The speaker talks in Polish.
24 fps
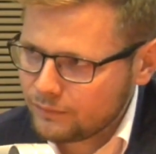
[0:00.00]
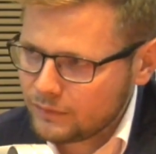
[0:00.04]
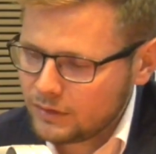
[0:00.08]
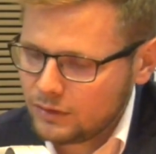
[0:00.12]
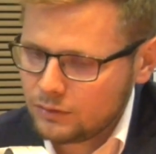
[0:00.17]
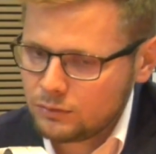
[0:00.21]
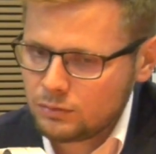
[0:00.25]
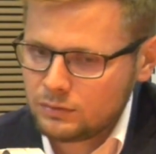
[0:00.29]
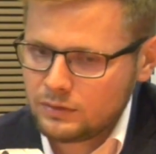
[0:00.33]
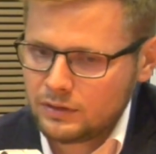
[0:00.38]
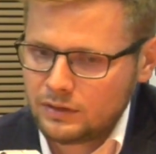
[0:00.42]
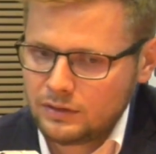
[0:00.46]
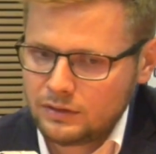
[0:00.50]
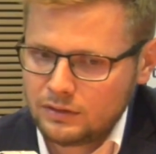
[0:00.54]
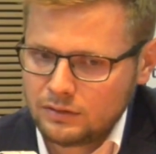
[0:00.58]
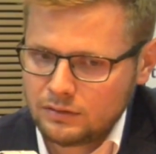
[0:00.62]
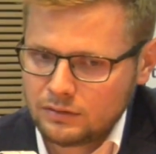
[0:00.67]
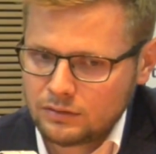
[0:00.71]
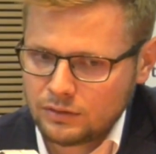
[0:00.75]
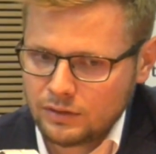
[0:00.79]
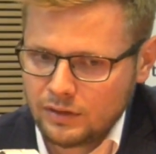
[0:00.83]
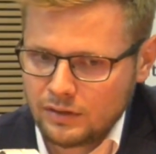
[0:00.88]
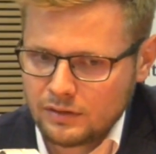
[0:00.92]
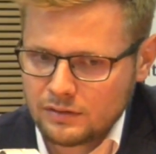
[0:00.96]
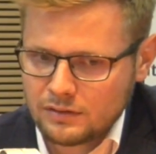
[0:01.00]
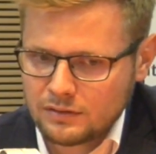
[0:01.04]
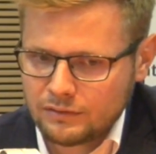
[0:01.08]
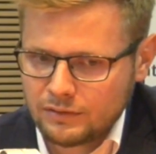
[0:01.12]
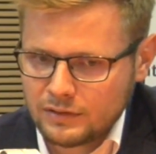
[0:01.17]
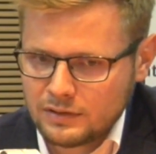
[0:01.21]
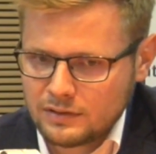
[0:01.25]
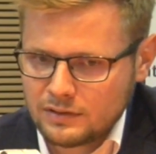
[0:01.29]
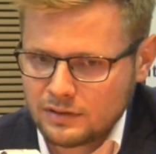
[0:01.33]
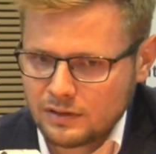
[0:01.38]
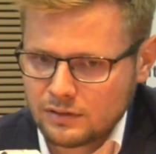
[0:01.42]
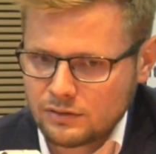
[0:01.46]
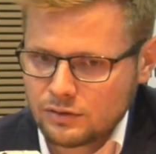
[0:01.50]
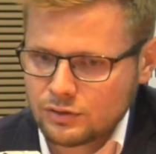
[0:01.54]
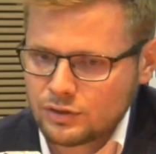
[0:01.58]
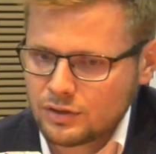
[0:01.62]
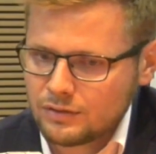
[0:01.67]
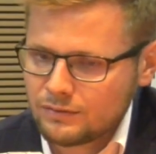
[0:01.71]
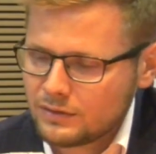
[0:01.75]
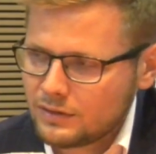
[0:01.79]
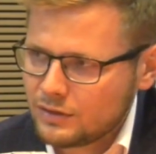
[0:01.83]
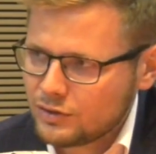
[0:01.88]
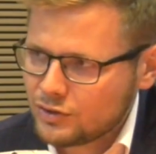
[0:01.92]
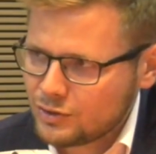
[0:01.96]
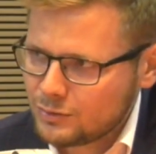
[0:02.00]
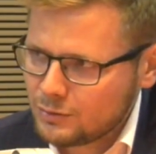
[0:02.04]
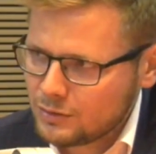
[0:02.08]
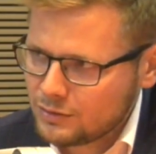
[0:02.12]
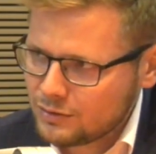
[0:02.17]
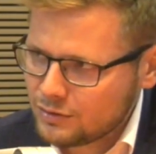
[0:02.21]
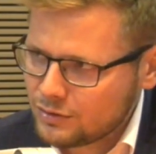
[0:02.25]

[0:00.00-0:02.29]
I tutaj to nie jest kwestia, co się wydarzyło,